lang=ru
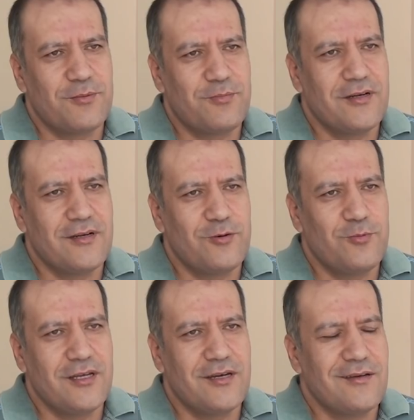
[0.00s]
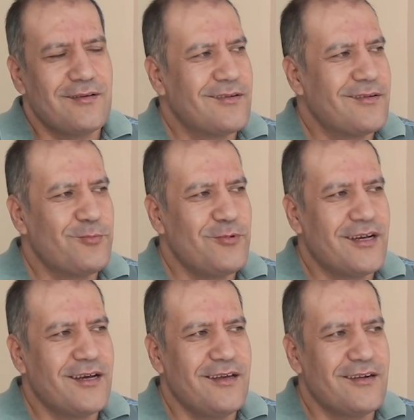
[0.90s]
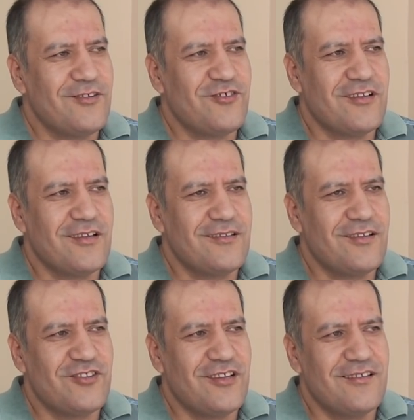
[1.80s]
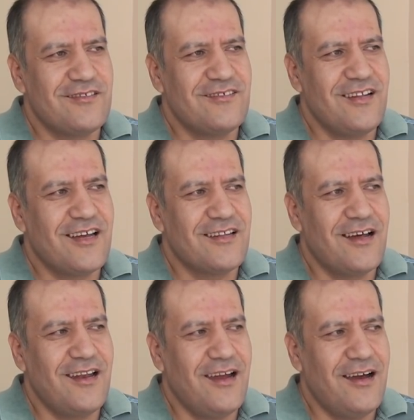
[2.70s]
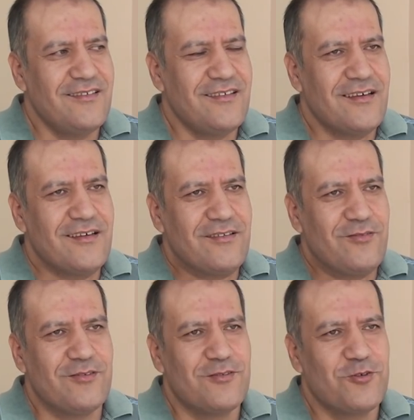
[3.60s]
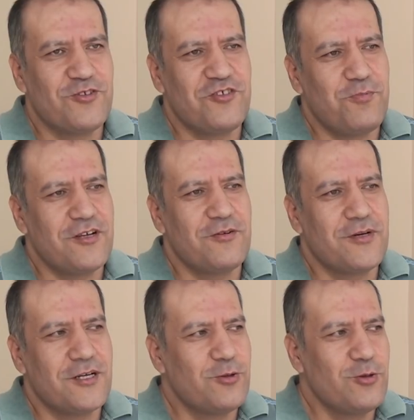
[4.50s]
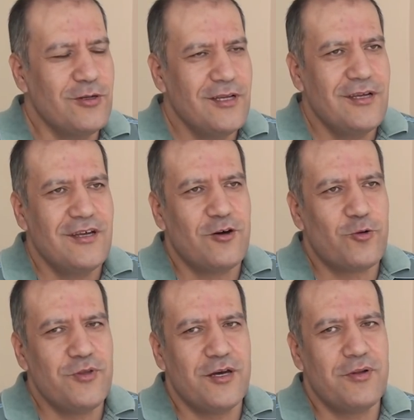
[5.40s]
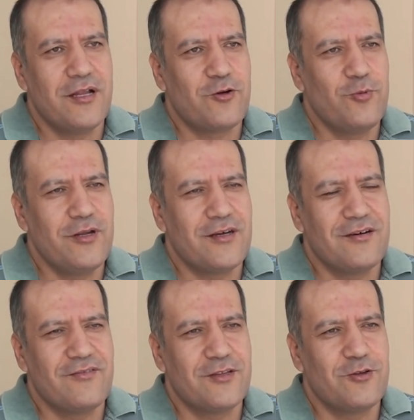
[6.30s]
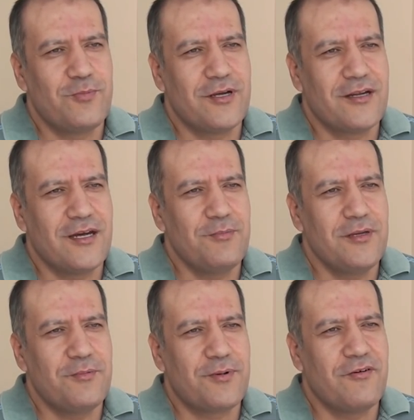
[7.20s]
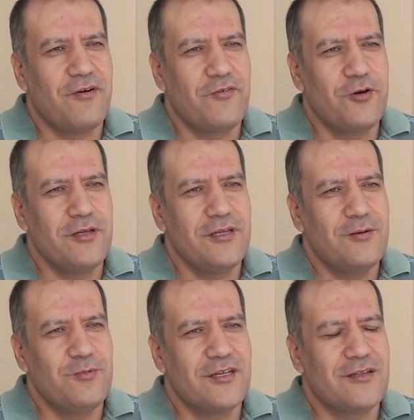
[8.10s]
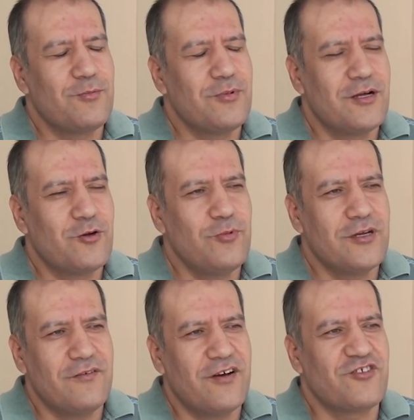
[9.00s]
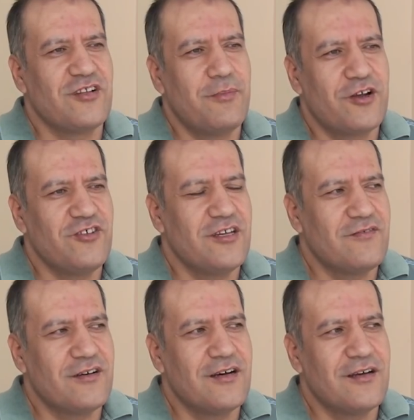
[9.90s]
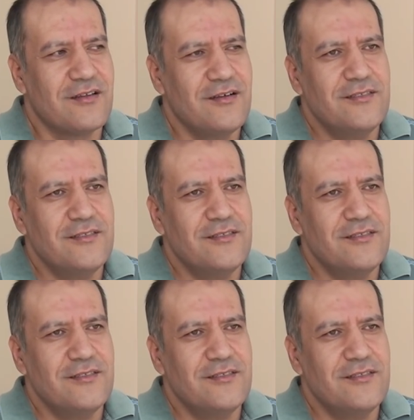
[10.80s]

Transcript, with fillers: как бы у меня, э, у меня карьера начала, начиналась на телеканале «Азия» в 2001 году у меня была рубрика в одной программе правовой, и у меня там была рубрика «Ваш домашний адвокат».